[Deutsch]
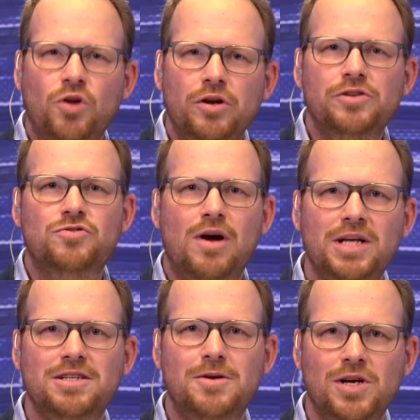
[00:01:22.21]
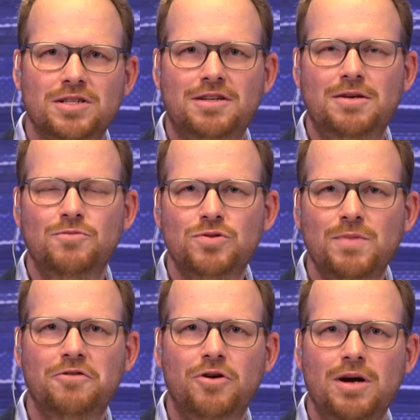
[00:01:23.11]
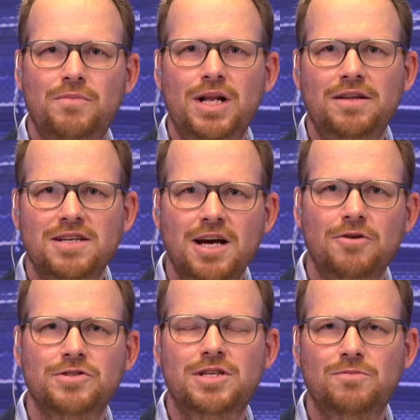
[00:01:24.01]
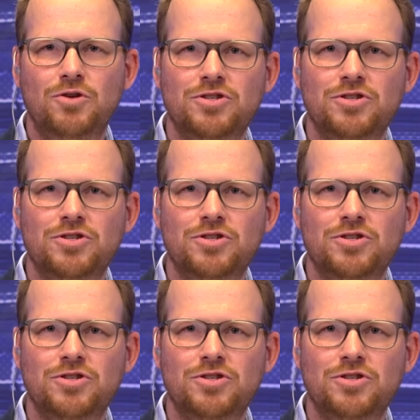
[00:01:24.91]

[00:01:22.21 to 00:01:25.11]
Donald Trump hat ja immer gesagt, ihr müsst mehr für euer Militär ausgeben.